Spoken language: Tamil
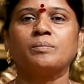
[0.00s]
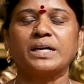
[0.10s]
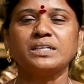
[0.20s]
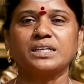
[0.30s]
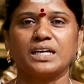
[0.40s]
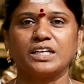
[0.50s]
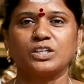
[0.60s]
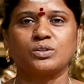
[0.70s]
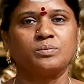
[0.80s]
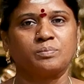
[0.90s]
மண்
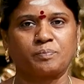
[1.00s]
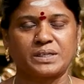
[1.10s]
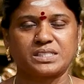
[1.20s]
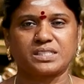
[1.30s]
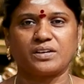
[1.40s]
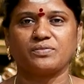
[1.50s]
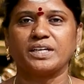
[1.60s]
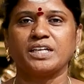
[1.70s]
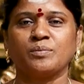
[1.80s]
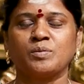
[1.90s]
கழிக்கும் பச்சை
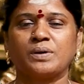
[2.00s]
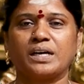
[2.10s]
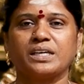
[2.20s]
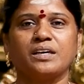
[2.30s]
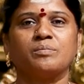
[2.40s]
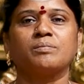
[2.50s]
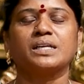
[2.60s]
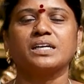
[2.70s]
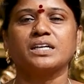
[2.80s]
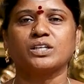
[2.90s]
வண்ணமுமாகி
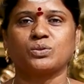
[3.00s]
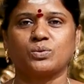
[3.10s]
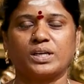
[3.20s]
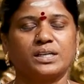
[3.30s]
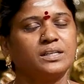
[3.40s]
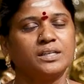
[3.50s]
மதங்கற்குல